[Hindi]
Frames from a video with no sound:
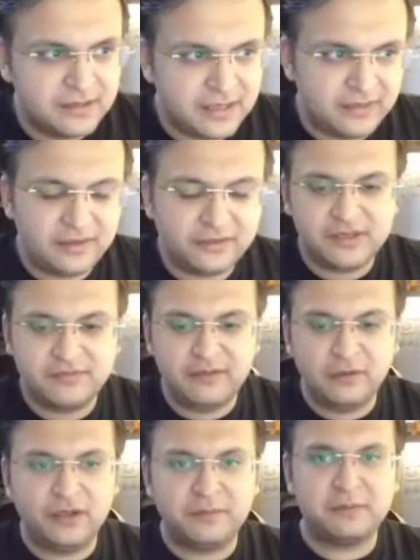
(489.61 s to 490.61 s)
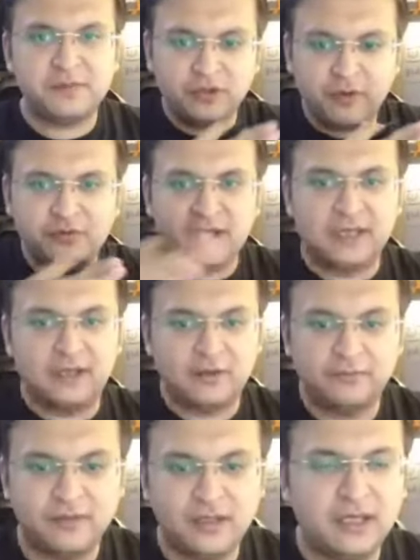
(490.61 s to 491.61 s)
एस एक्स और एस वाई की वैल्यू सेम है आप यूनिफॉर्म स्केलिंग कर रहे
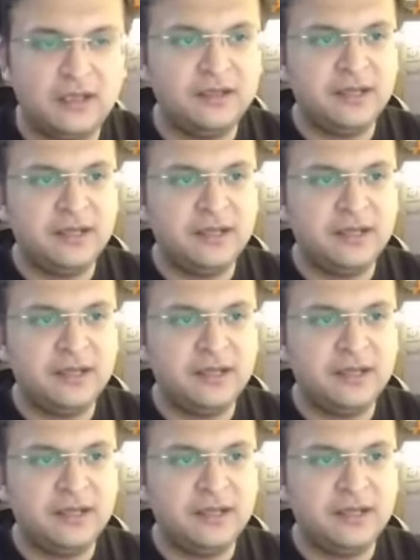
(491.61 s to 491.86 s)
हो है ना